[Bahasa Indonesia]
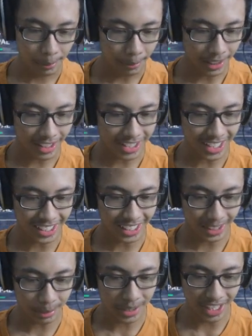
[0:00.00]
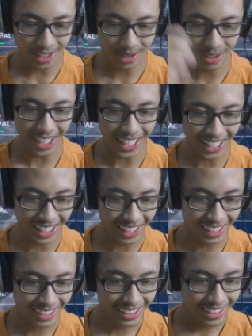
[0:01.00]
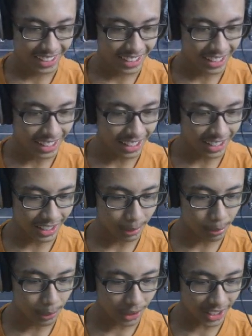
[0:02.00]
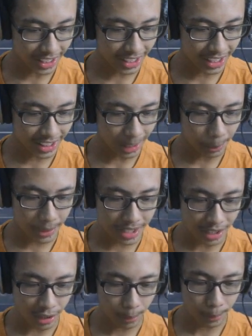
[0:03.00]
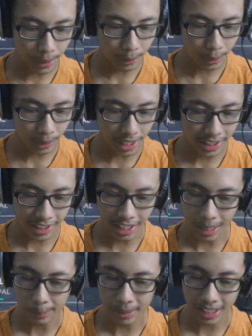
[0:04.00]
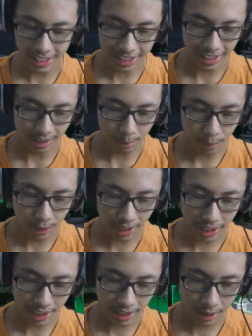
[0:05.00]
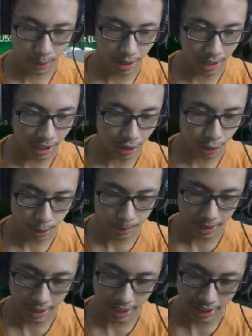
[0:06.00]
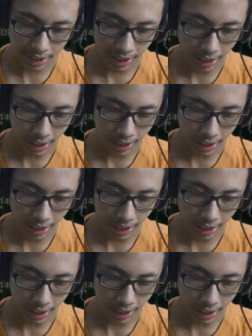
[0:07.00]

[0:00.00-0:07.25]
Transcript: pantesan kita bisa langsung kalah ya dan mungkin kita bisa coba untuk ganti kapal lain ya mungkin gua akan coba ganti